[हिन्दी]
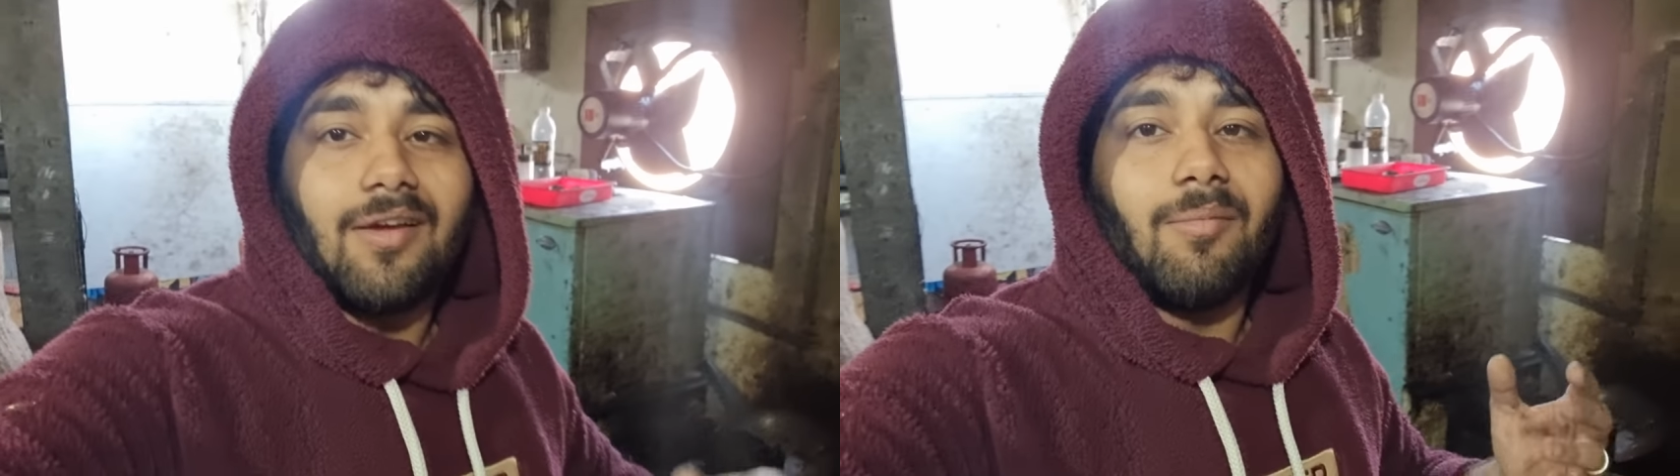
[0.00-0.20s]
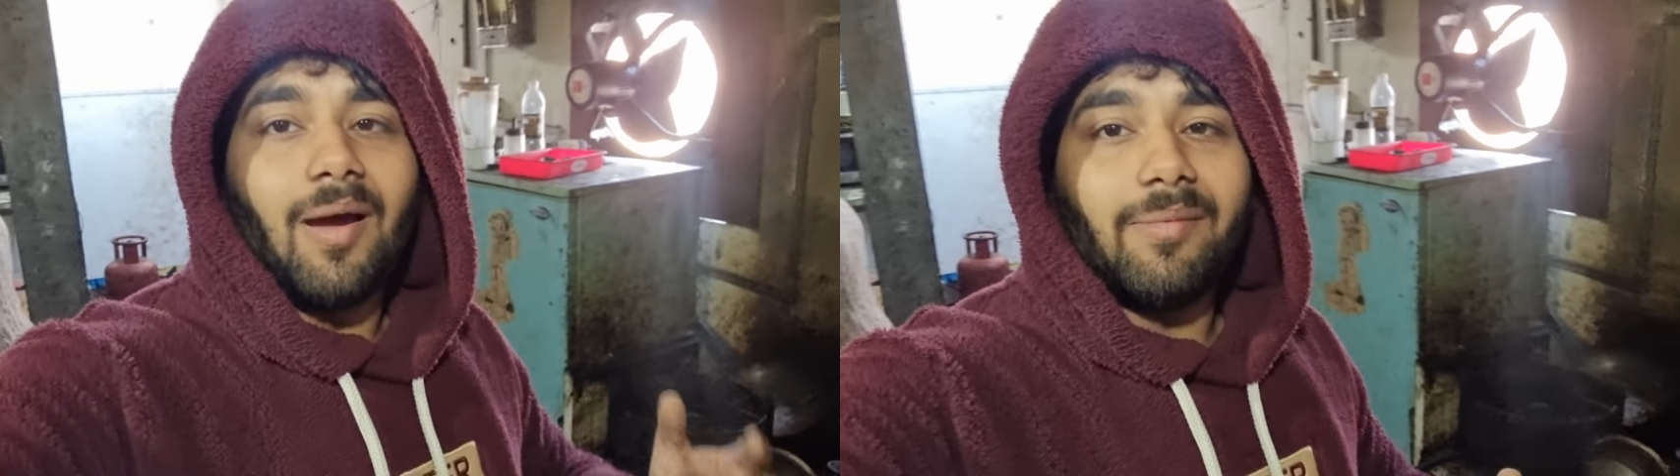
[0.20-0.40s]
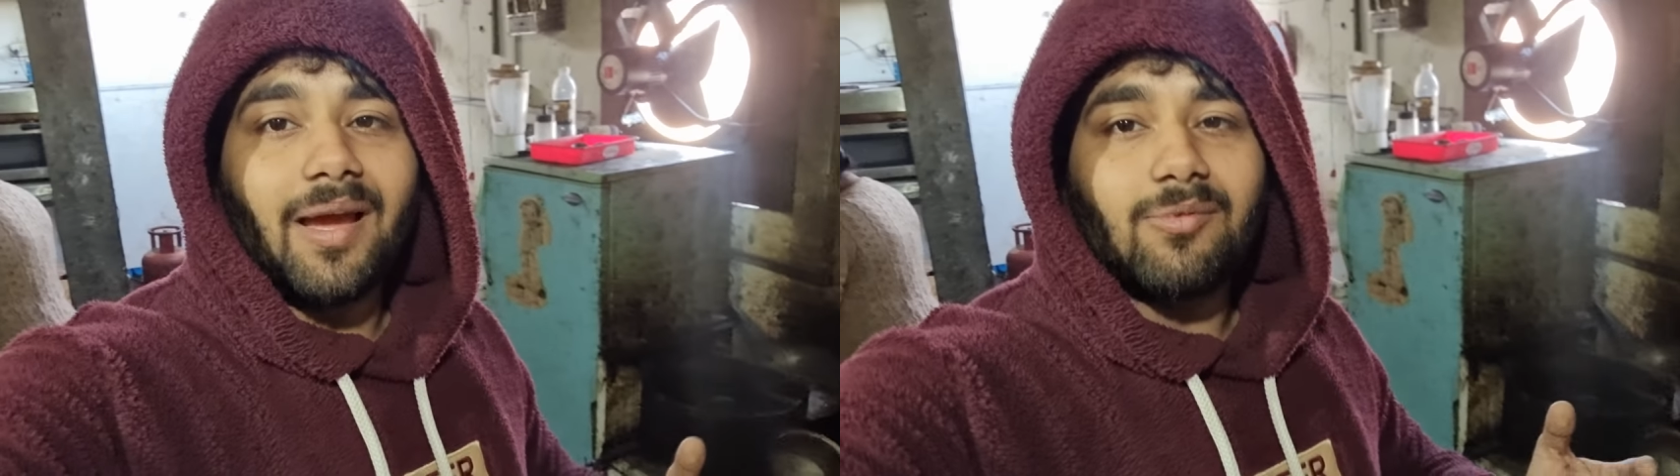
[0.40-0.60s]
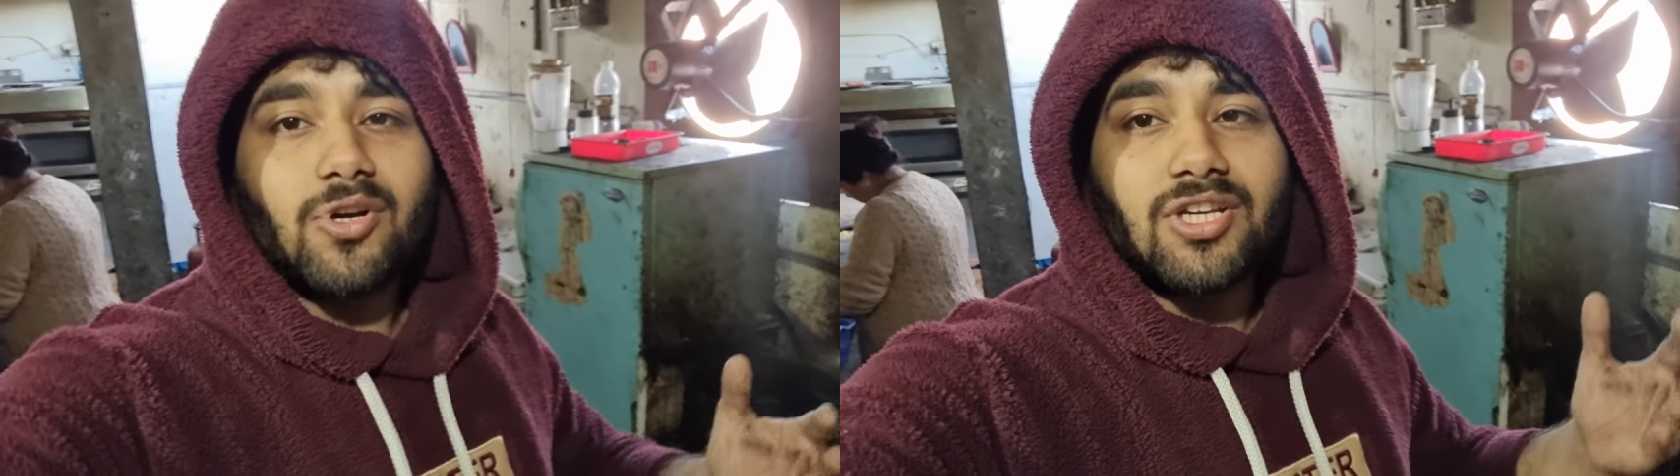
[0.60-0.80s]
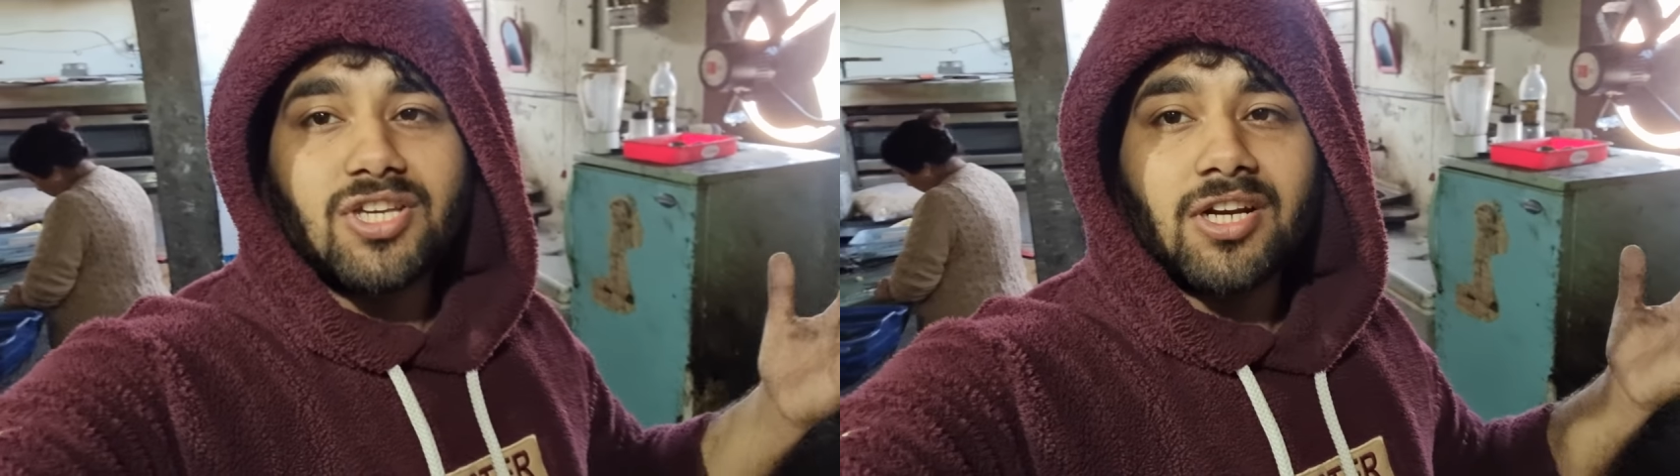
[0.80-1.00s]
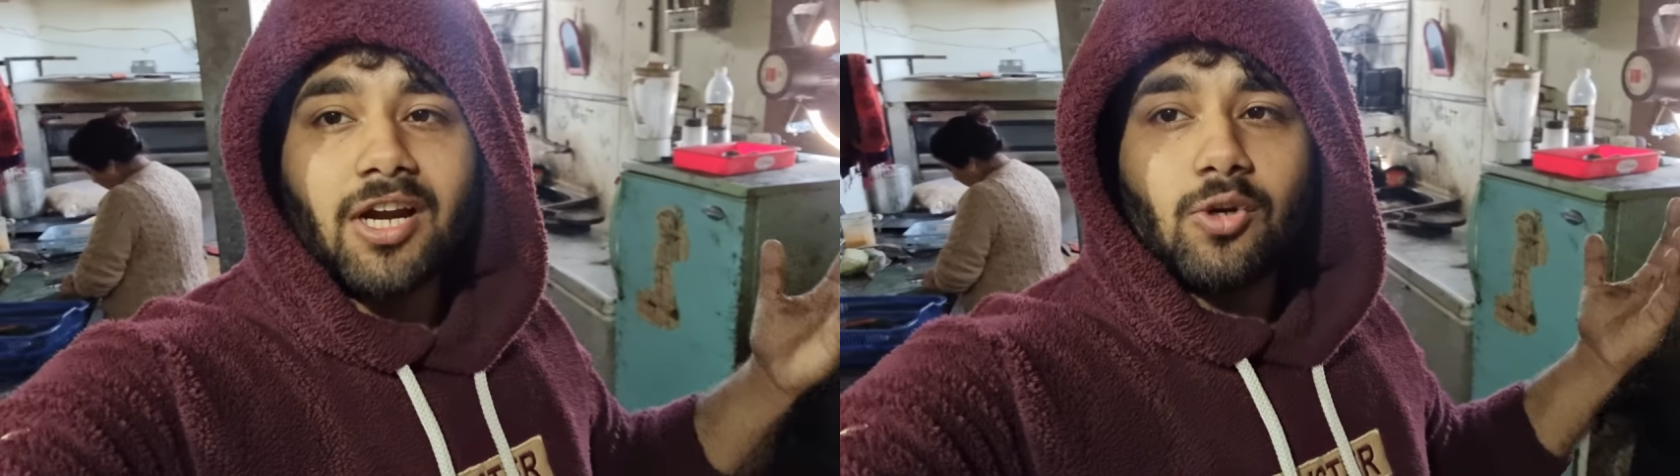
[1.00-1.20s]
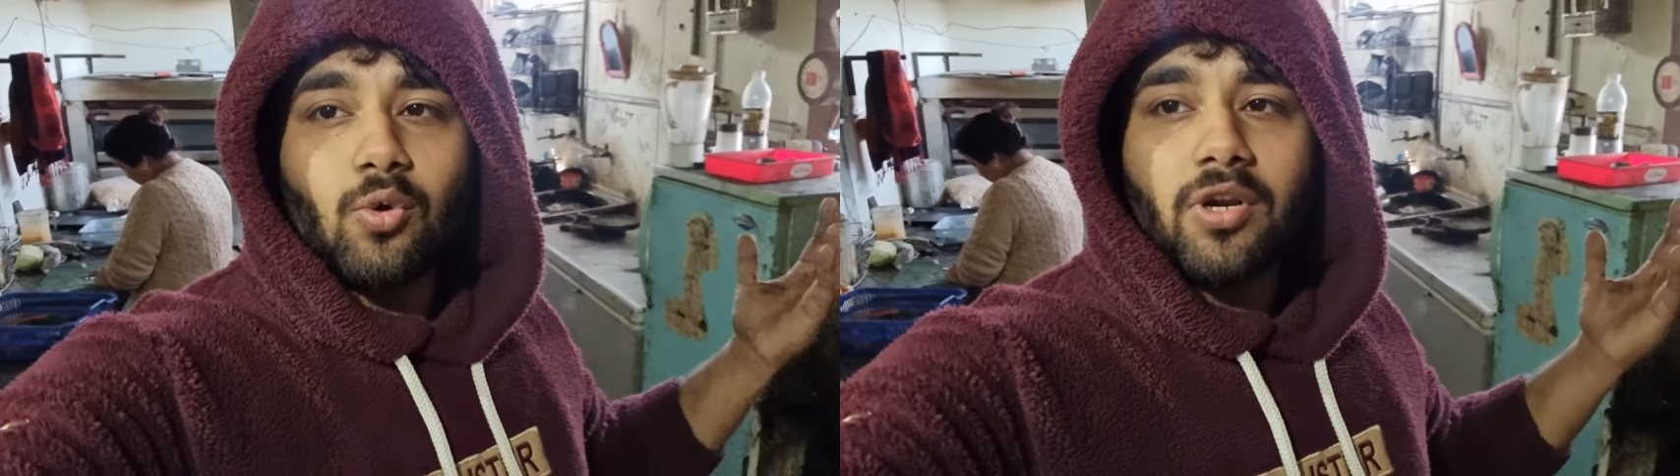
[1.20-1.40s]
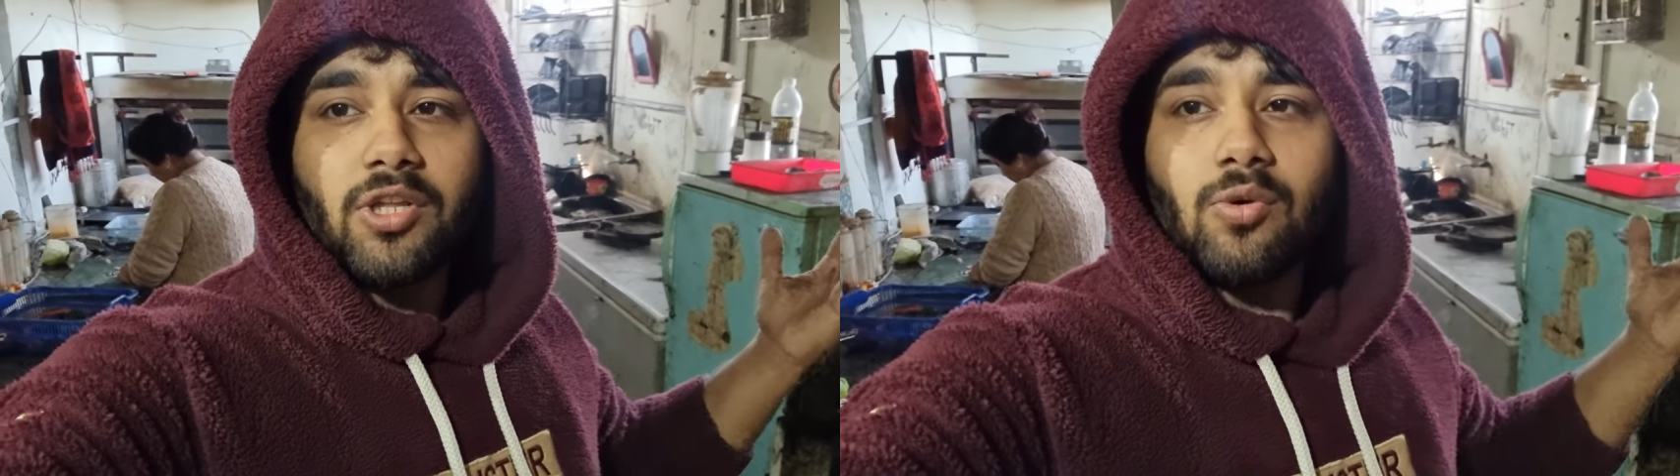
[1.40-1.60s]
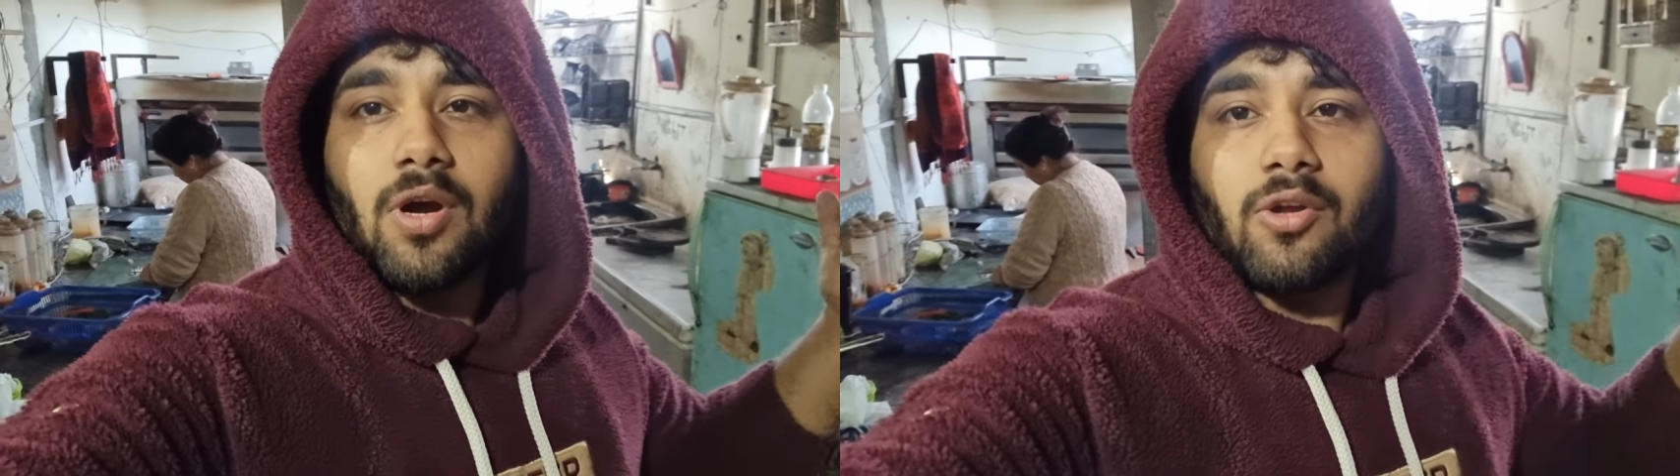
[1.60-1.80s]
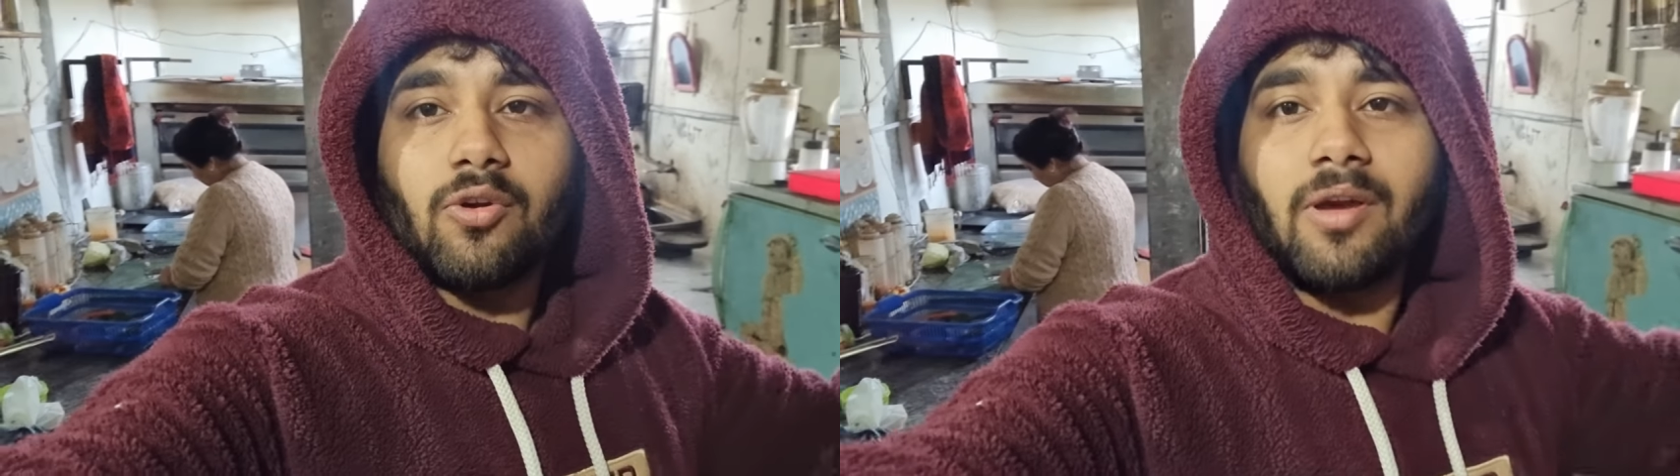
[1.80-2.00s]
मैं भी आपको किचन का टूर नहीं
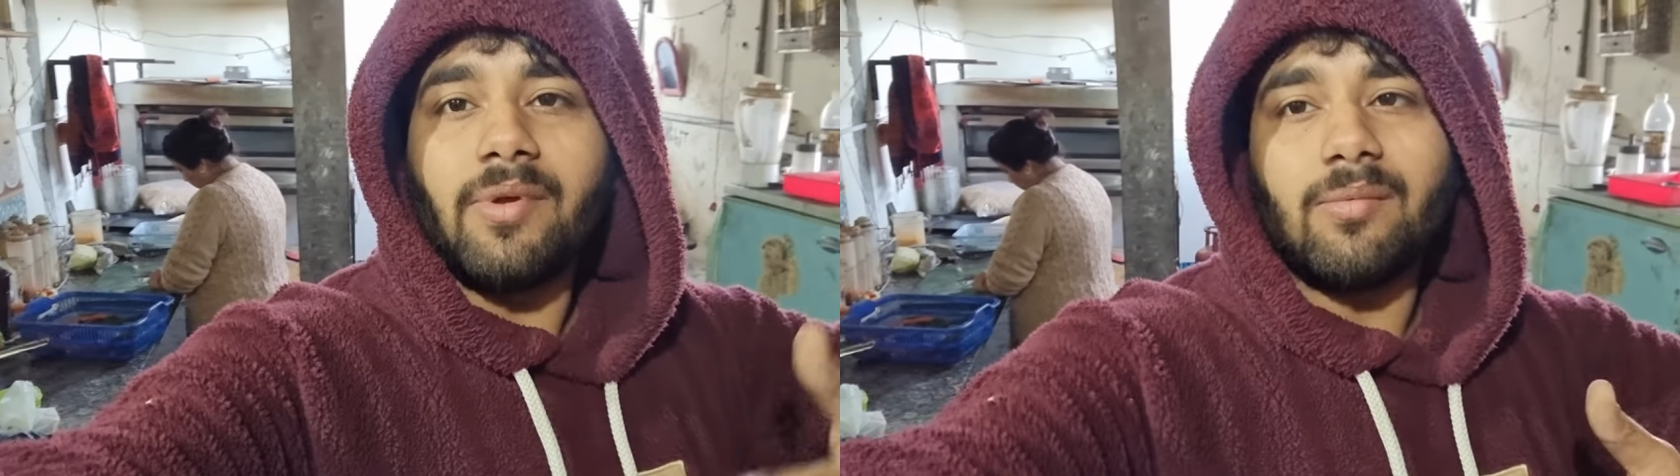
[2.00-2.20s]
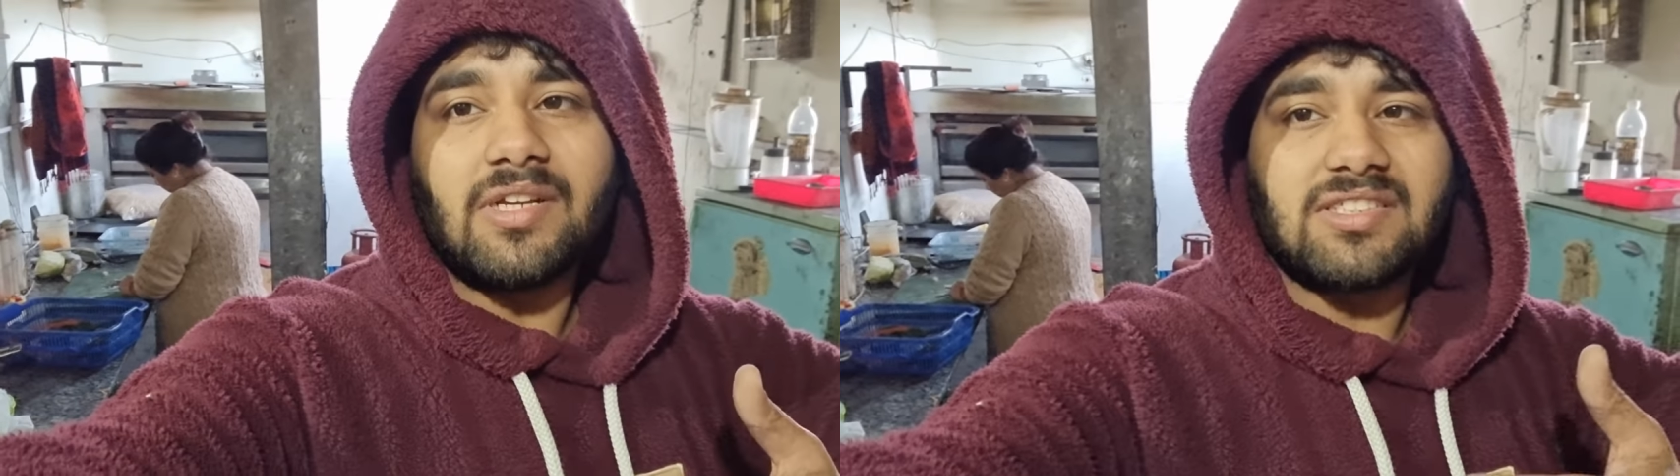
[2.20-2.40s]
दूंगा क्योंकि अभी हमने